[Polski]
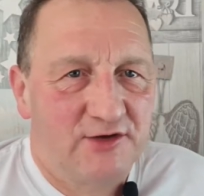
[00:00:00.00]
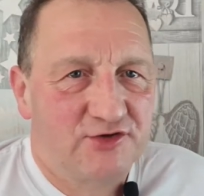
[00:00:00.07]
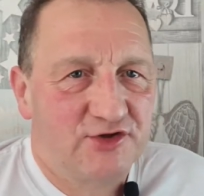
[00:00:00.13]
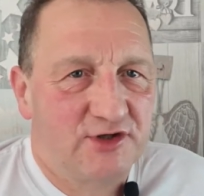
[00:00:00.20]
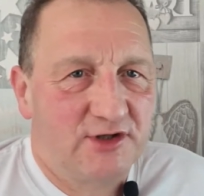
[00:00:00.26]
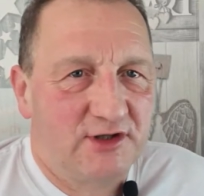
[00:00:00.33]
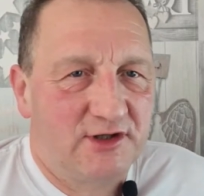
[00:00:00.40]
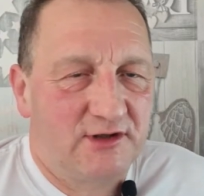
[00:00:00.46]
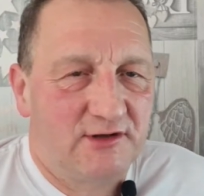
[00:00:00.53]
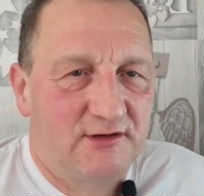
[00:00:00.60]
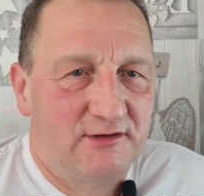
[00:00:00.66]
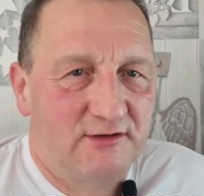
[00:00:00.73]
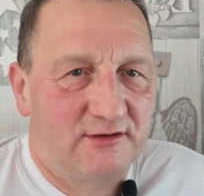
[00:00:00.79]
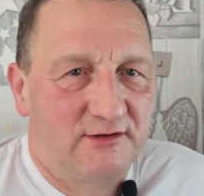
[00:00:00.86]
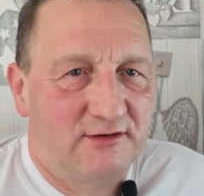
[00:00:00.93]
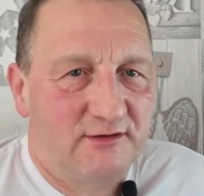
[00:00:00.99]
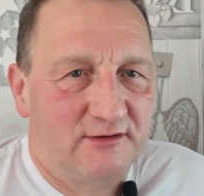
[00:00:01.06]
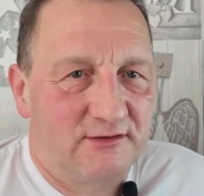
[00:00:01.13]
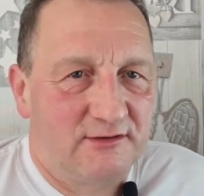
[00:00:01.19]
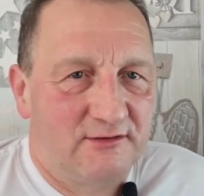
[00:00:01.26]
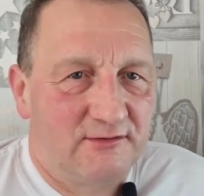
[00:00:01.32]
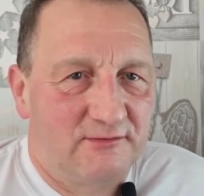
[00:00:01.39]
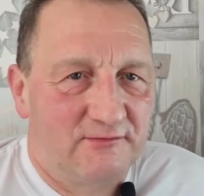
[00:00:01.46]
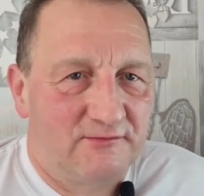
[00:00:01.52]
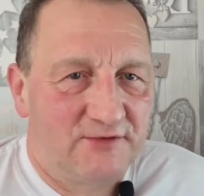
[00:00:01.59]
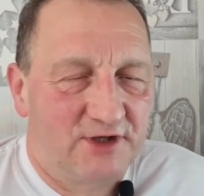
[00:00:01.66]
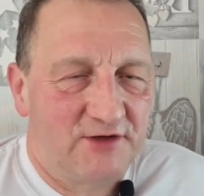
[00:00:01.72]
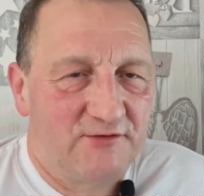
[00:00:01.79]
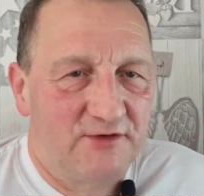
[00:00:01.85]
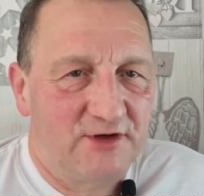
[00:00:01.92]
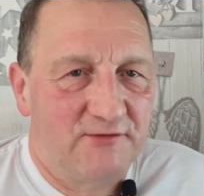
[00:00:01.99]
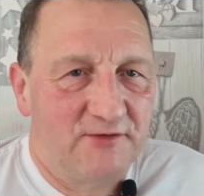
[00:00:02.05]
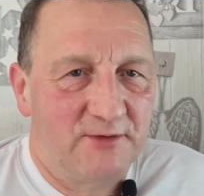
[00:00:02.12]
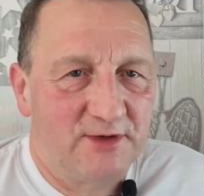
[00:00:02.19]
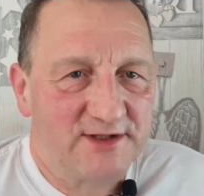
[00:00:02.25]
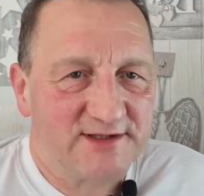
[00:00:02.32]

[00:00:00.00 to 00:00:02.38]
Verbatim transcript: czyli y, w tej chwili film